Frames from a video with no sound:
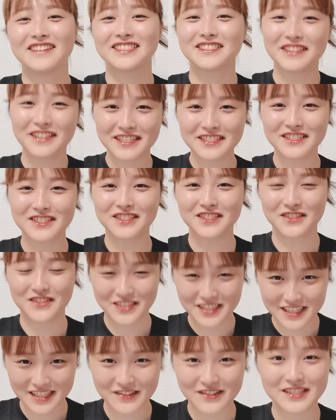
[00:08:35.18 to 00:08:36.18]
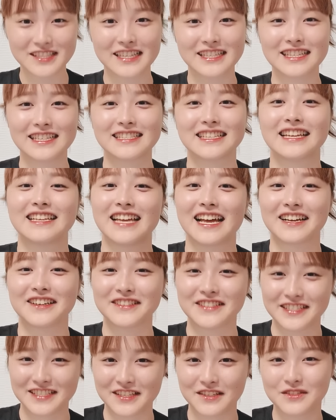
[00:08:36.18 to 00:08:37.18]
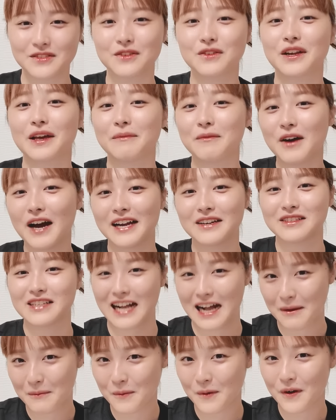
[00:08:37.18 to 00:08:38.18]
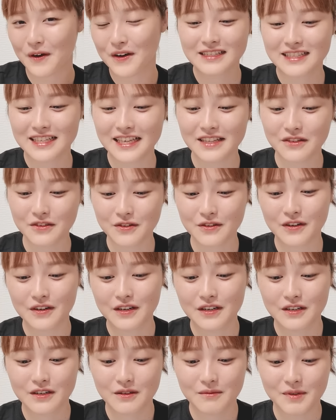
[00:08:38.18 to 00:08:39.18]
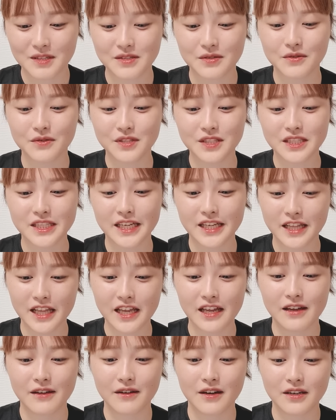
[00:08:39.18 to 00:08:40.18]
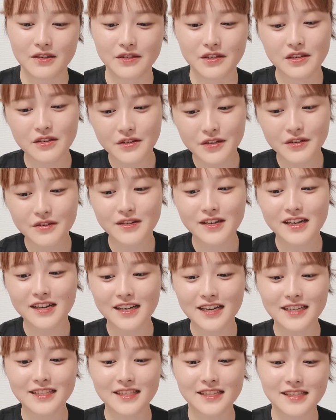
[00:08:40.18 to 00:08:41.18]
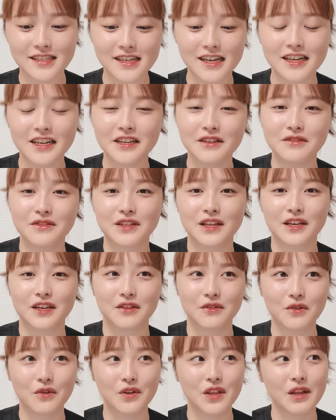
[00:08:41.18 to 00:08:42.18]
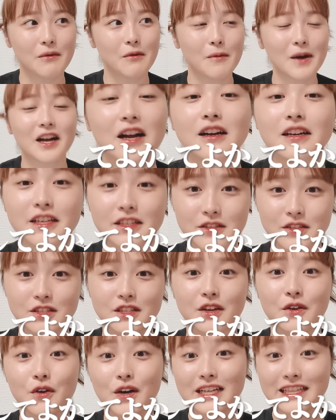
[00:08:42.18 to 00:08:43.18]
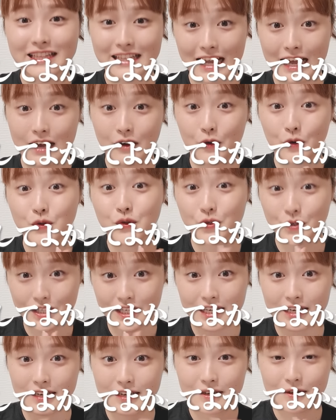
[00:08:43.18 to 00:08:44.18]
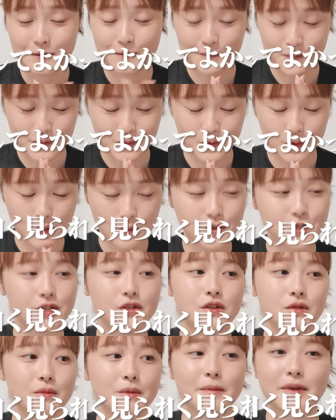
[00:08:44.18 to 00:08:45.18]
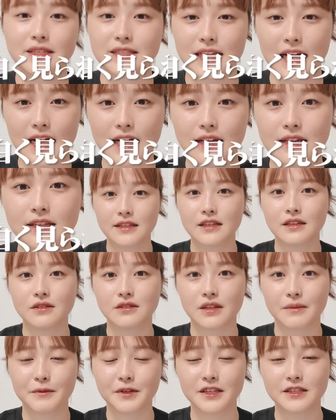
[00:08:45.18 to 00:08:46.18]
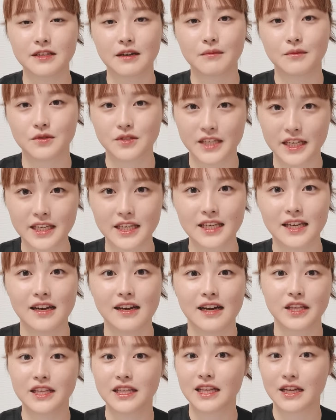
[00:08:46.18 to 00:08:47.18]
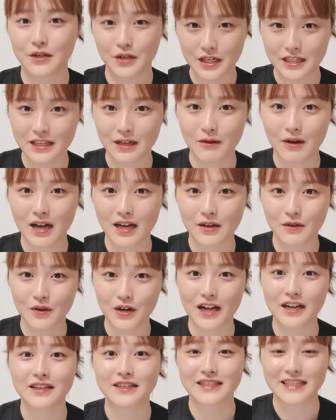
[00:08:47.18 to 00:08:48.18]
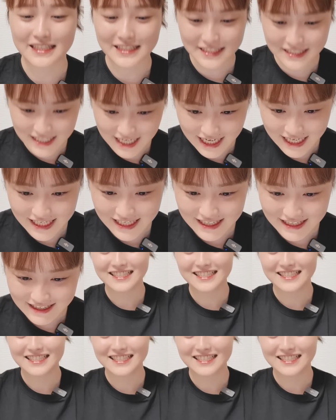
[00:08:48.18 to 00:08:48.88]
まあ、それはちょっと正直にお伝えさせていただくんですけどそれもあるかもけどまあ総じてねあのいろいろ考えさせられるんだけどでもまあ完結してよかった本当にうん面白く見ましたなので皆さんもぜひ気になる方はご覧ください